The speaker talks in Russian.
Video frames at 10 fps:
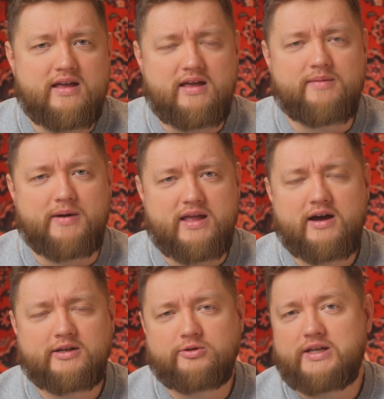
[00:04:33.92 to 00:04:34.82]
И
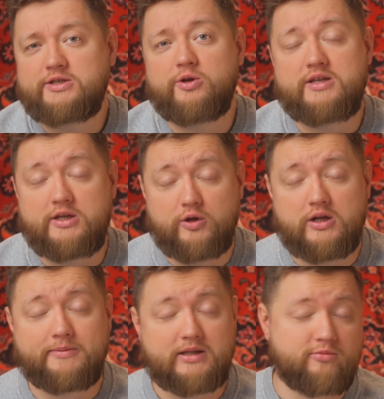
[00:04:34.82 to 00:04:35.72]
поехать туда стоит не
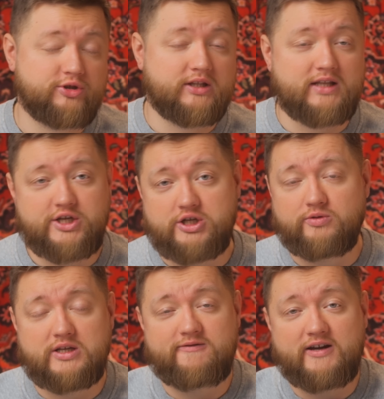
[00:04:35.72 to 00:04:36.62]
только потому, что тачка у
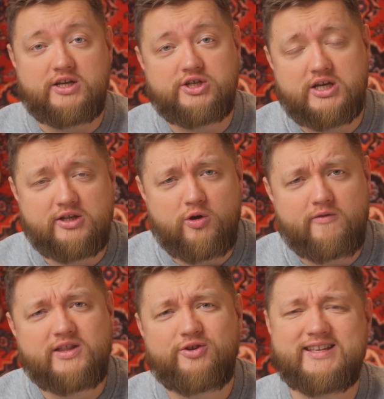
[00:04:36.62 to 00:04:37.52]
нас фактически
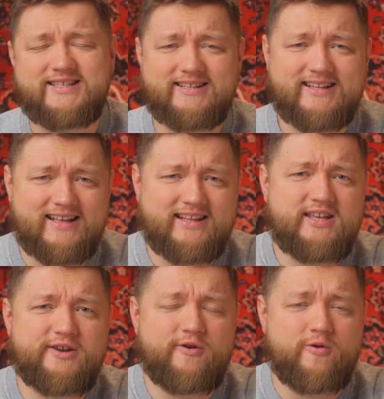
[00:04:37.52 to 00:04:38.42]
новая, но и цена на
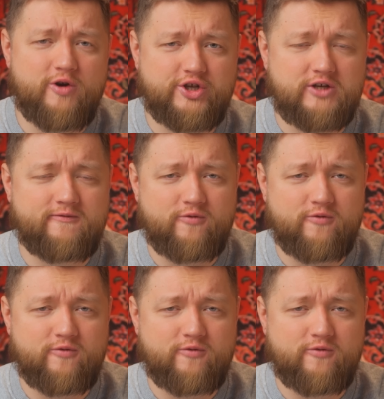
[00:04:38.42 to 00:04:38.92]
нее очень